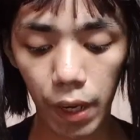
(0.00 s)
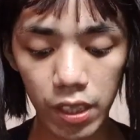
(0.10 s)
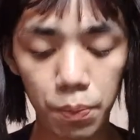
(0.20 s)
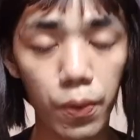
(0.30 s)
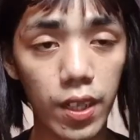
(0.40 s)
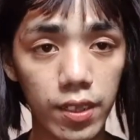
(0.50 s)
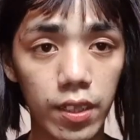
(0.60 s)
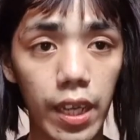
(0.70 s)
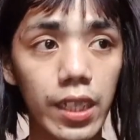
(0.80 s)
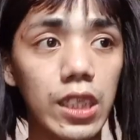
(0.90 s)
ng vice
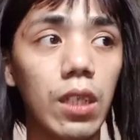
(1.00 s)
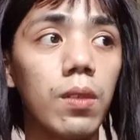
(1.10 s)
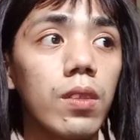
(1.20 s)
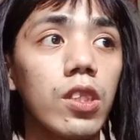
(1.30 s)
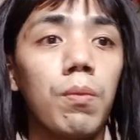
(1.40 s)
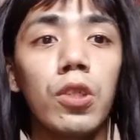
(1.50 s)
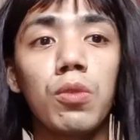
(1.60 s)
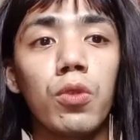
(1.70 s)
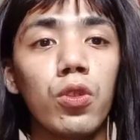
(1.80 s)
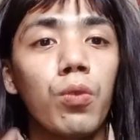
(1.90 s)
president. Siya, siya
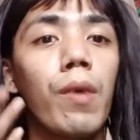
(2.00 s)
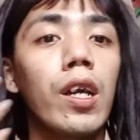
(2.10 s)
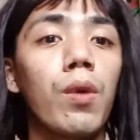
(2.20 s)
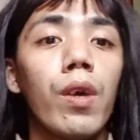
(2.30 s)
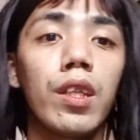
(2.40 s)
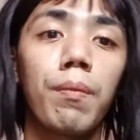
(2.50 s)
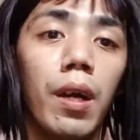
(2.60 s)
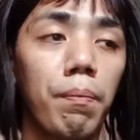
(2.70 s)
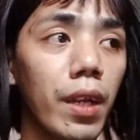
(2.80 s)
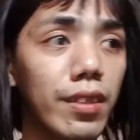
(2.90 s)
mismo yung gumagawa ng
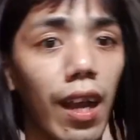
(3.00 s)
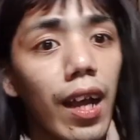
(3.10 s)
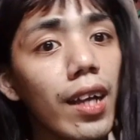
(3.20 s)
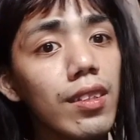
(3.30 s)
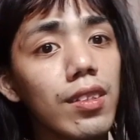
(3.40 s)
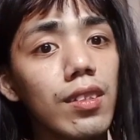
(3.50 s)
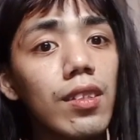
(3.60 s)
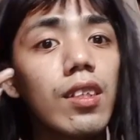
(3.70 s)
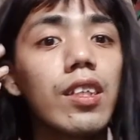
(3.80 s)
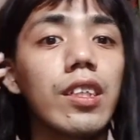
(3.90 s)
mga batas.
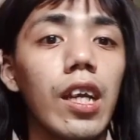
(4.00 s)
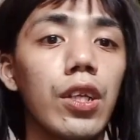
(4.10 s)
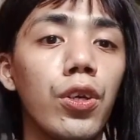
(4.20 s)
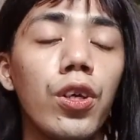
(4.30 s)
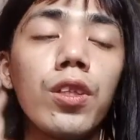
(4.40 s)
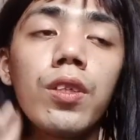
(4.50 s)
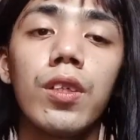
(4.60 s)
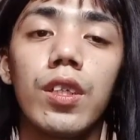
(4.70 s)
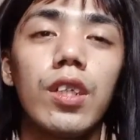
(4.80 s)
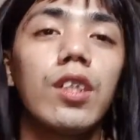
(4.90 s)
ganun.
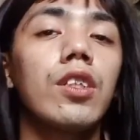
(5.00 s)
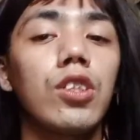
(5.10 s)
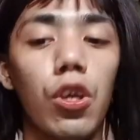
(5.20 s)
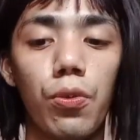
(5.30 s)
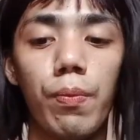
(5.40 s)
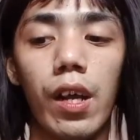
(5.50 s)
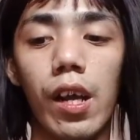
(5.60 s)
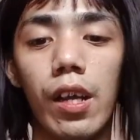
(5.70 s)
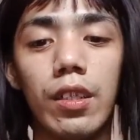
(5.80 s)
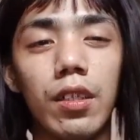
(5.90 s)
Siya yung
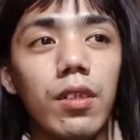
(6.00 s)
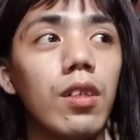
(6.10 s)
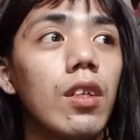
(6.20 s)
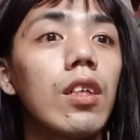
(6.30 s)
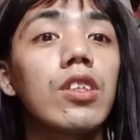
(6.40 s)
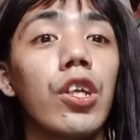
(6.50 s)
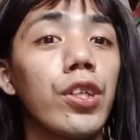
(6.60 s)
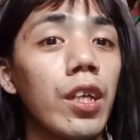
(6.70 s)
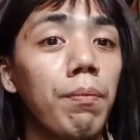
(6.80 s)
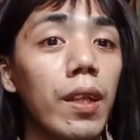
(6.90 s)
mga,
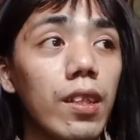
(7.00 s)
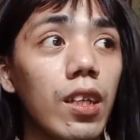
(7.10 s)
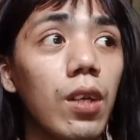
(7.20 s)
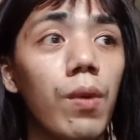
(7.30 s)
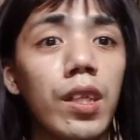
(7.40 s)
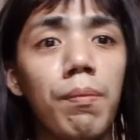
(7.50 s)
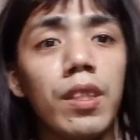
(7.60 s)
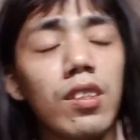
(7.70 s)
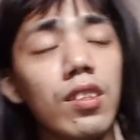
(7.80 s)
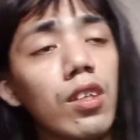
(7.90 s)
siya yung nagbat, nagawa
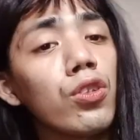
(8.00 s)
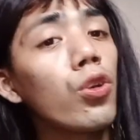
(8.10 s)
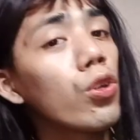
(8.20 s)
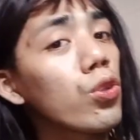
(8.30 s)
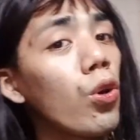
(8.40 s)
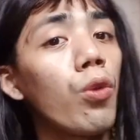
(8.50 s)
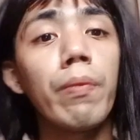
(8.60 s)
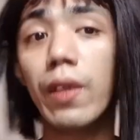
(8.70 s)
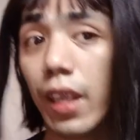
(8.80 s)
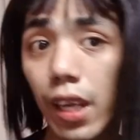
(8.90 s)
ng batas ng no to
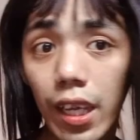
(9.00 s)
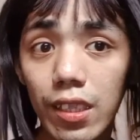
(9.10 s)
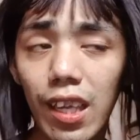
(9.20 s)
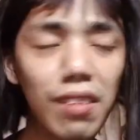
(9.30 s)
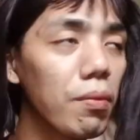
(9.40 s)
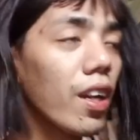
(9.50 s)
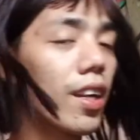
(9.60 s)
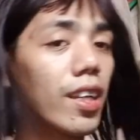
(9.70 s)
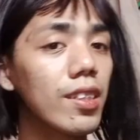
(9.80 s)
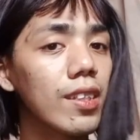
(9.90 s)
open related,
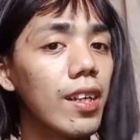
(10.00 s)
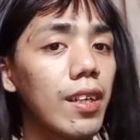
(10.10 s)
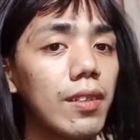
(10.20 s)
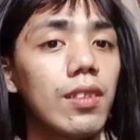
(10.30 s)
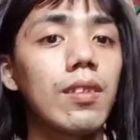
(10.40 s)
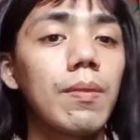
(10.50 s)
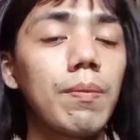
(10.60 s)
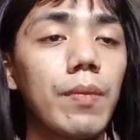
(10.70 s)
mga ganyan.